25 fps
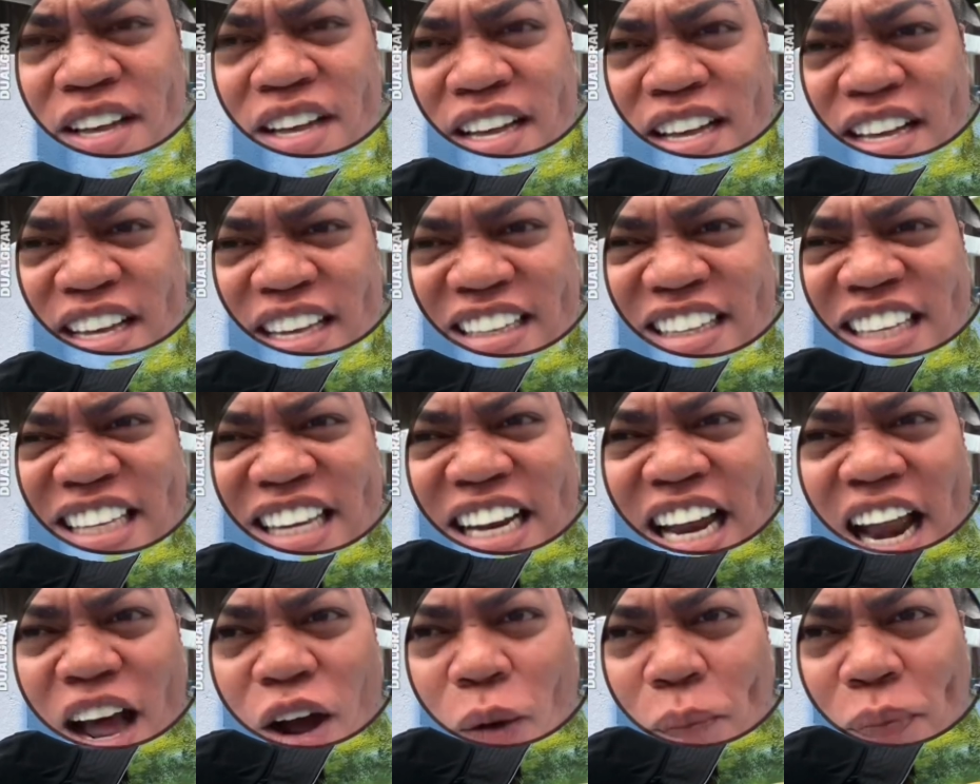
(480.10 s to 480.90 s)
hindi
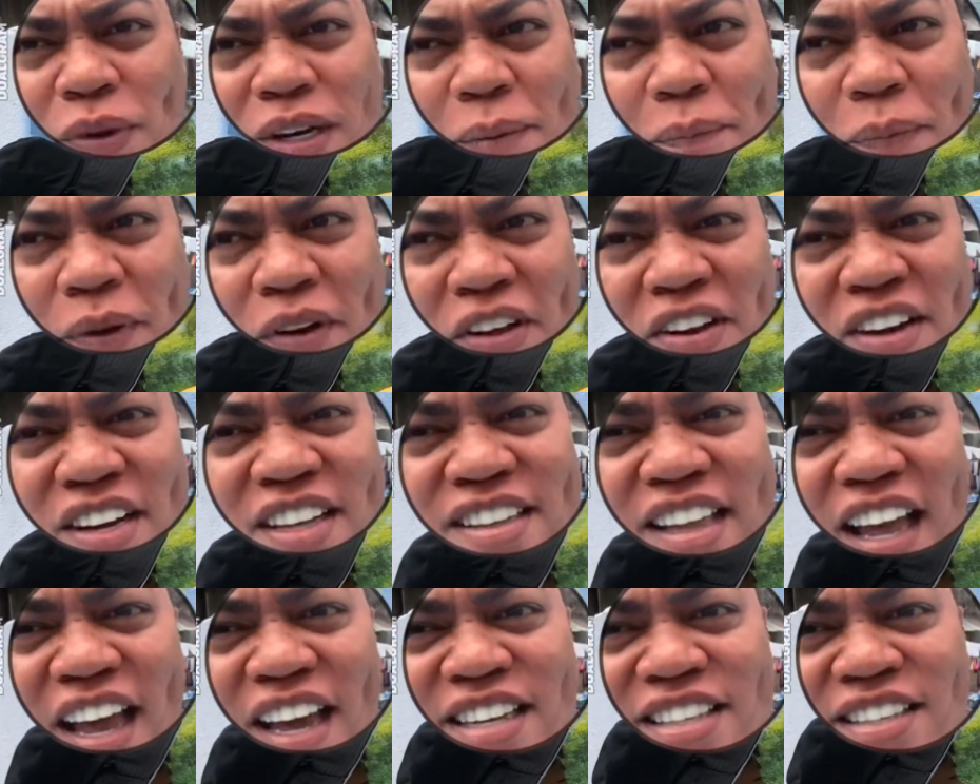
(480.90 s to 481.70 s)
nila ako
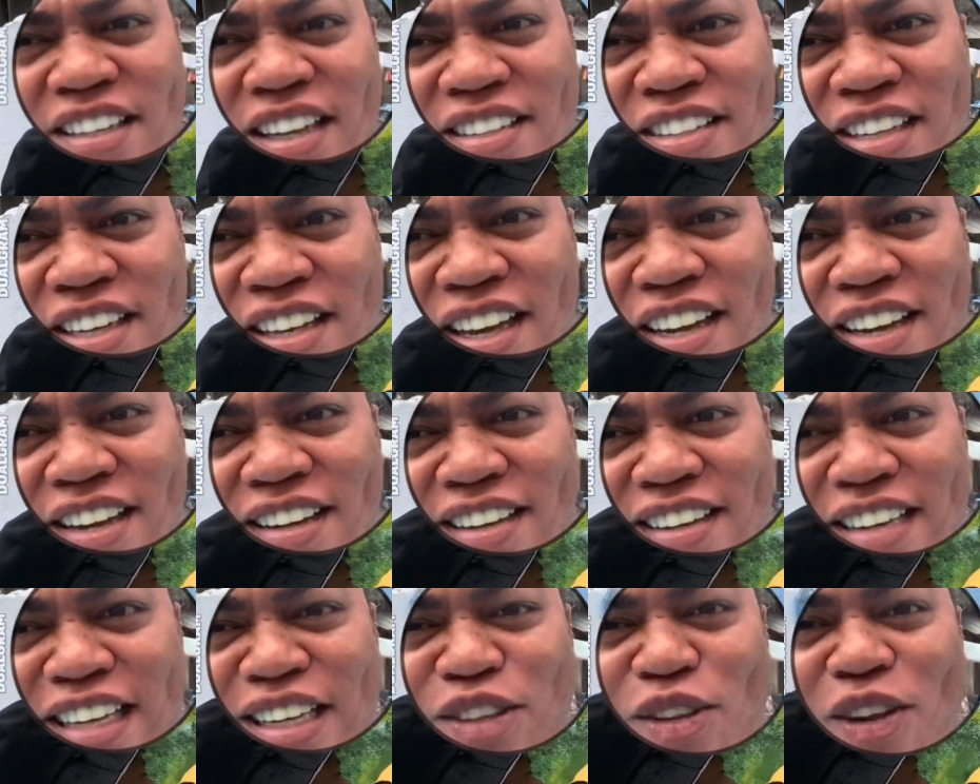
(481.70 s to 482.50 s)
pinaprioritize kasi
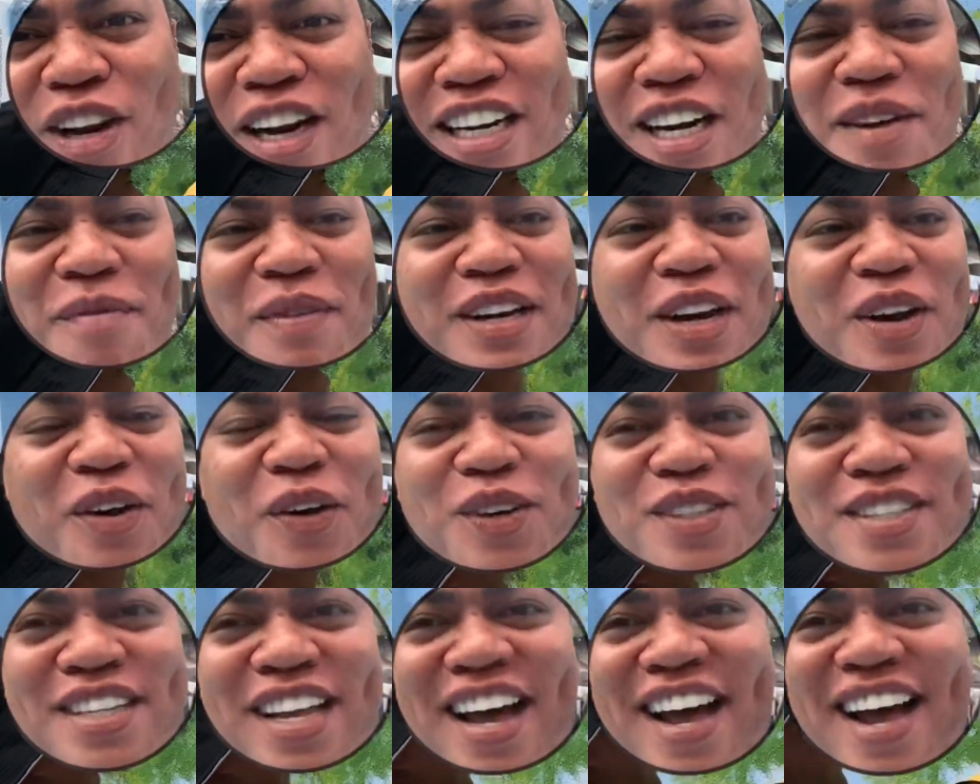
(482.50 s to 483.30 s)
dito lang naman ako
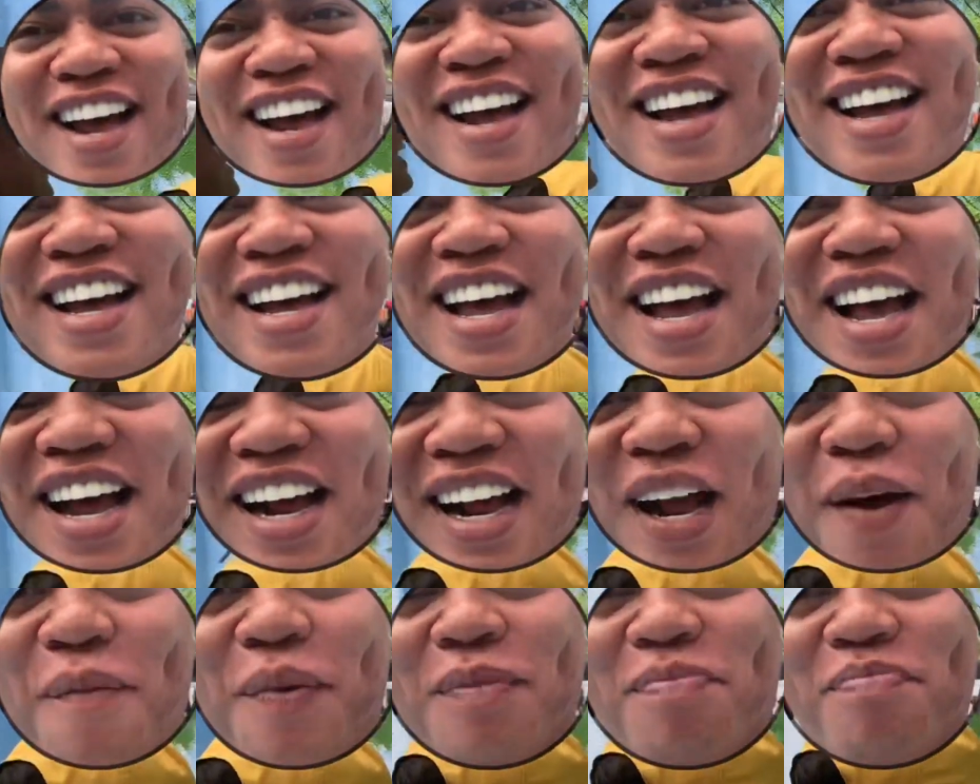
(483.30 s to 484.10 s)
sa
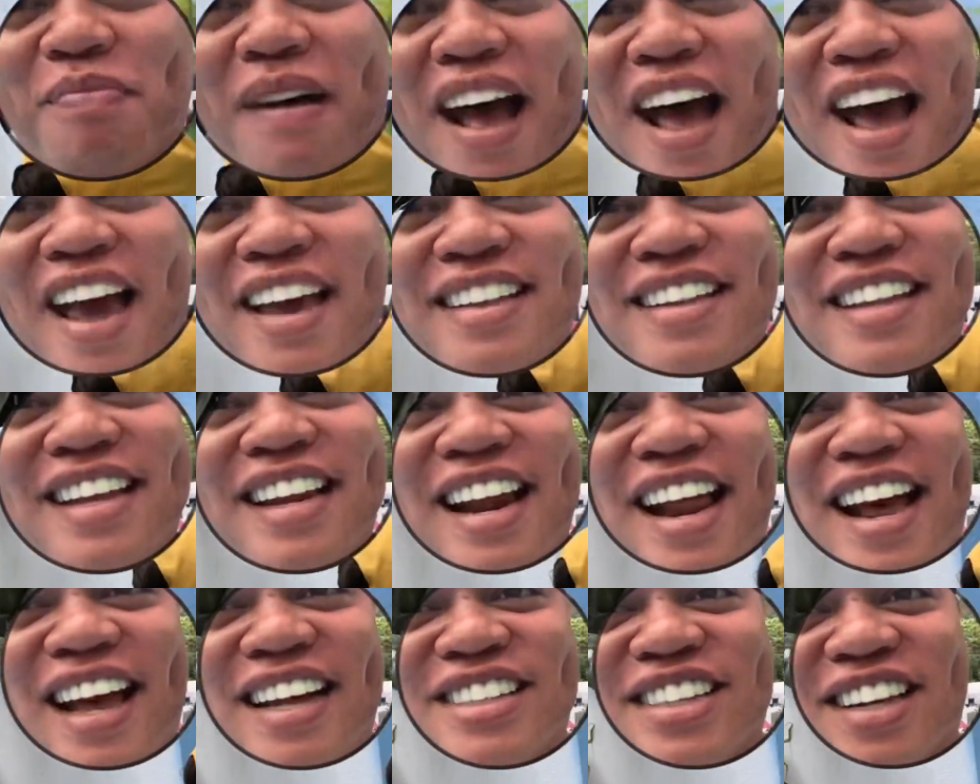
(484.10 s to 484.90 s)
kapitbahay
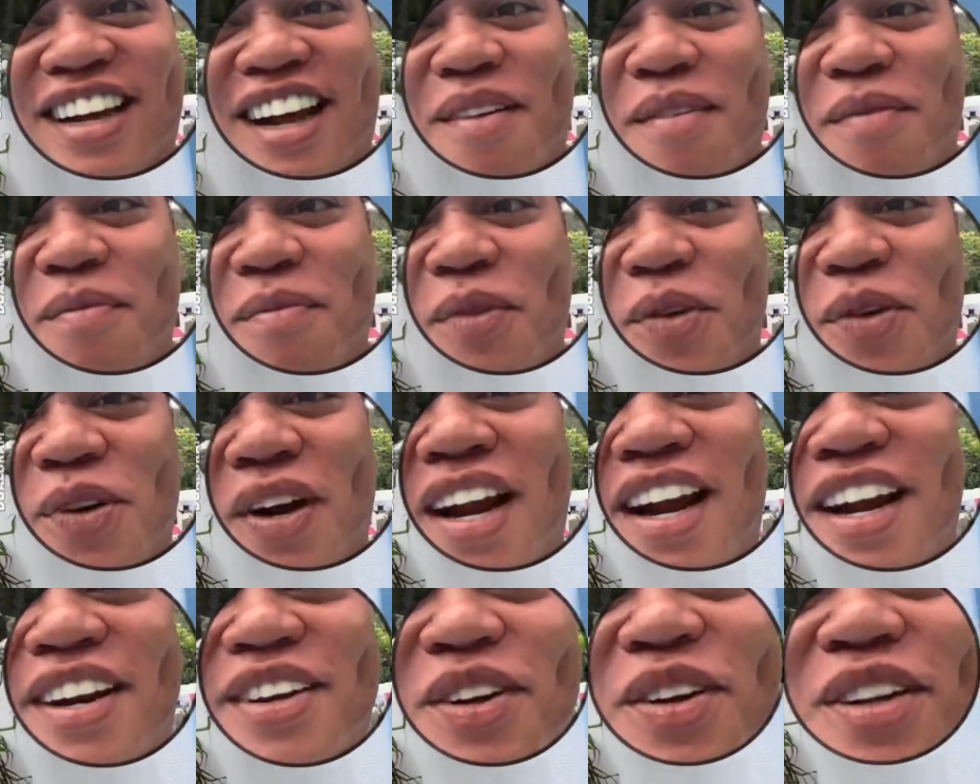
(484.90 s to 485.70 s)
nila. Tsaka mura
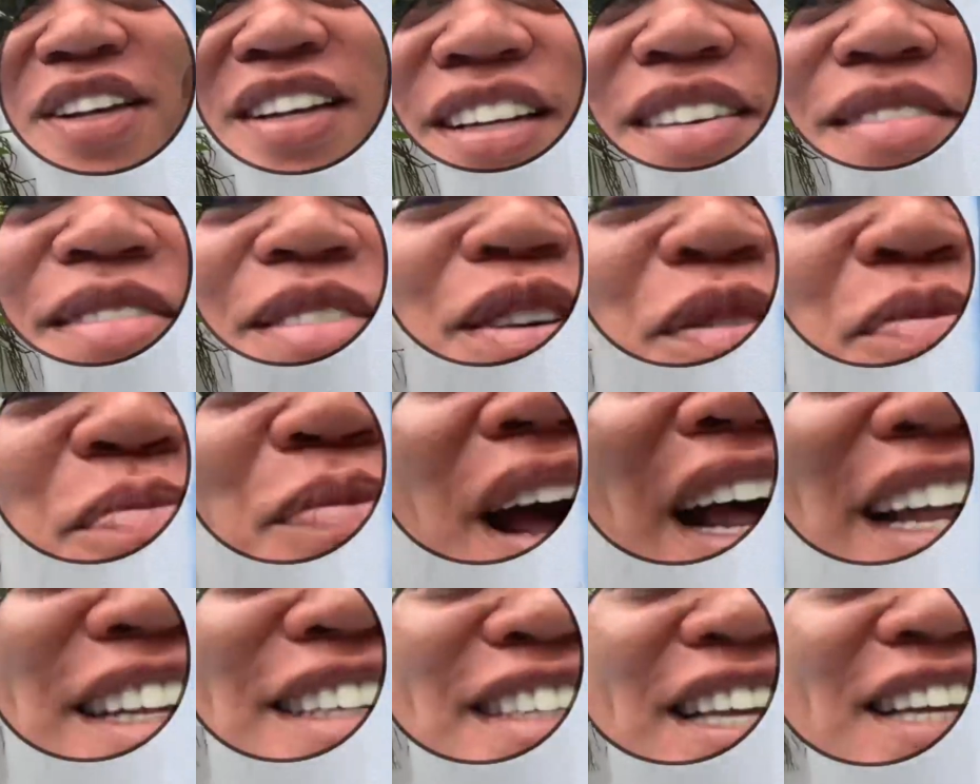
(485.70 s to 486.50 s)
lang daw yung, yung
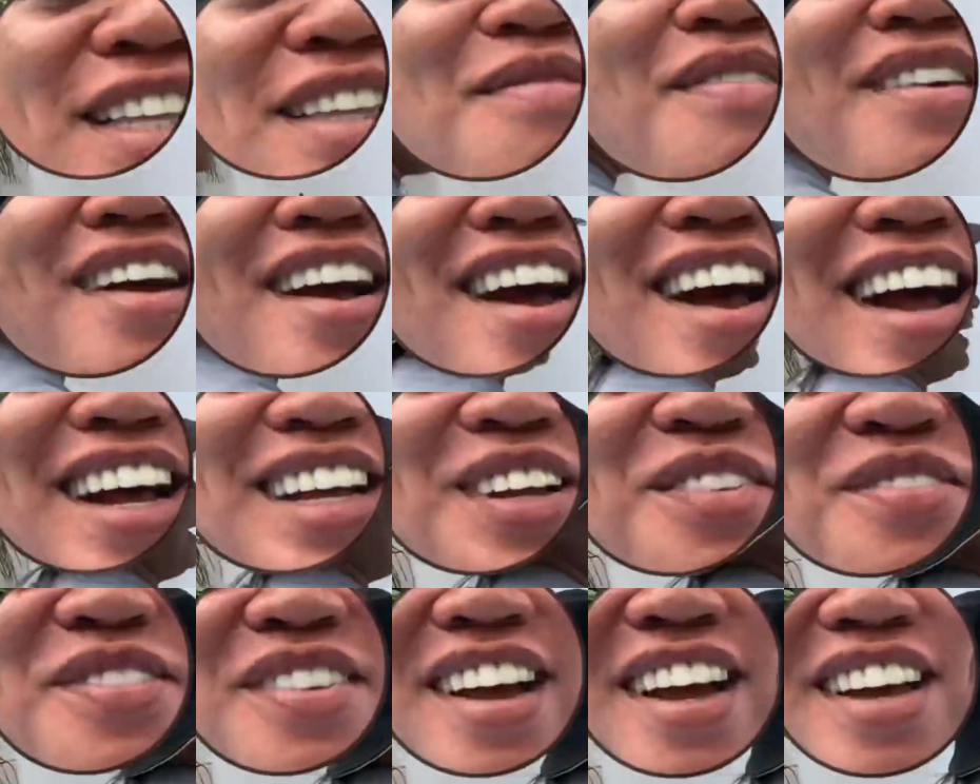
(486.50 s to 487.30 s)
budget. ng
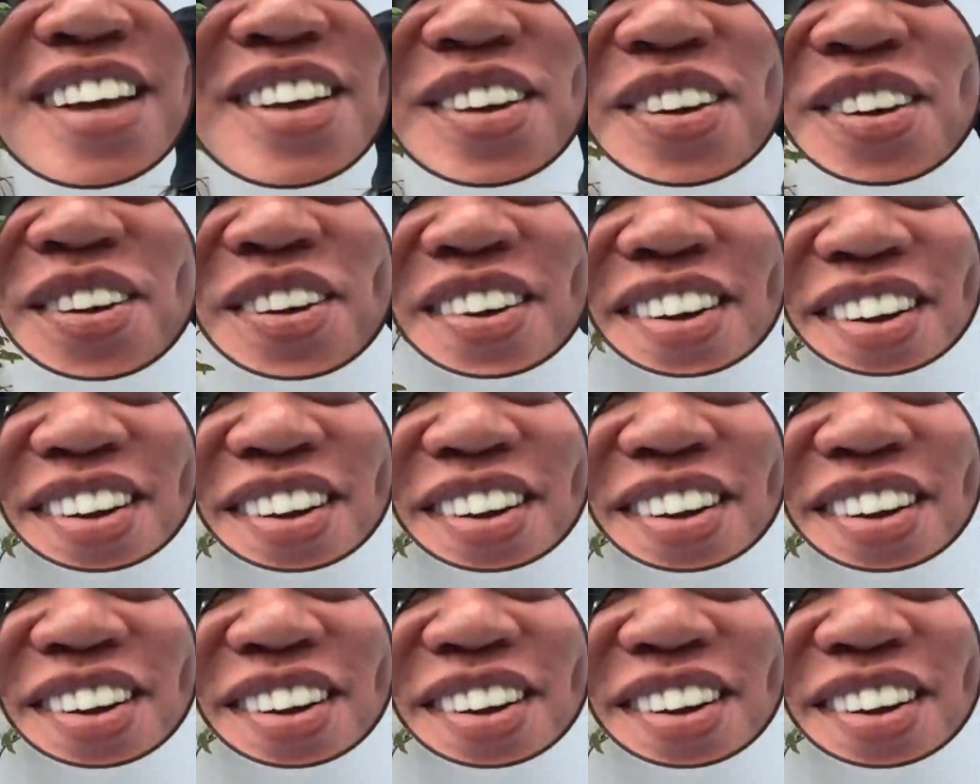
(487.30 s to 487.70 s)
hayop kayo.